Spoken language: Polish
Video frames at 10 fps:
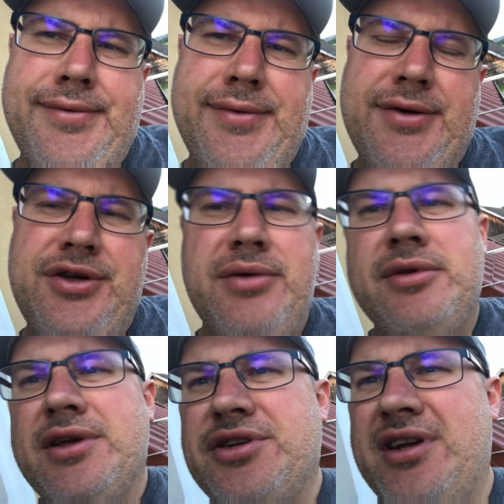Idziemy
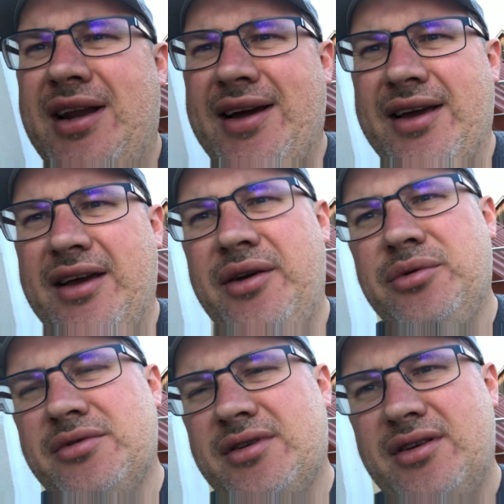na szlak
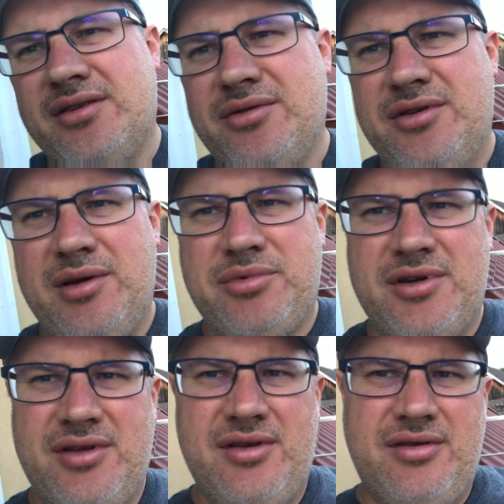górski, jest godzina
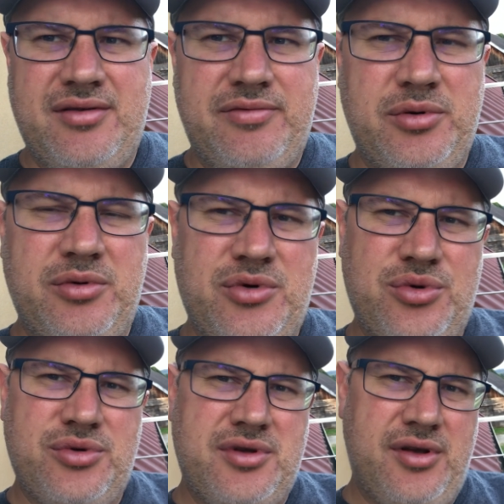przed wpół do
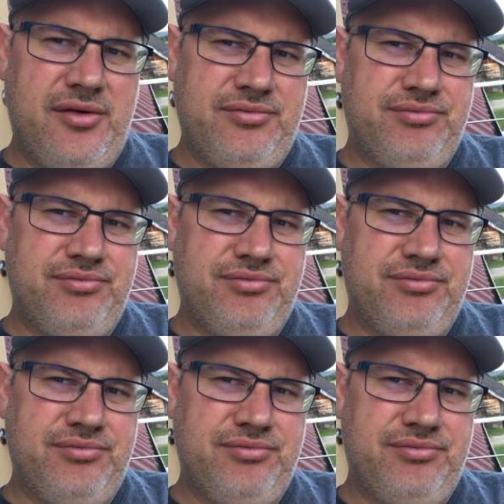szóstej.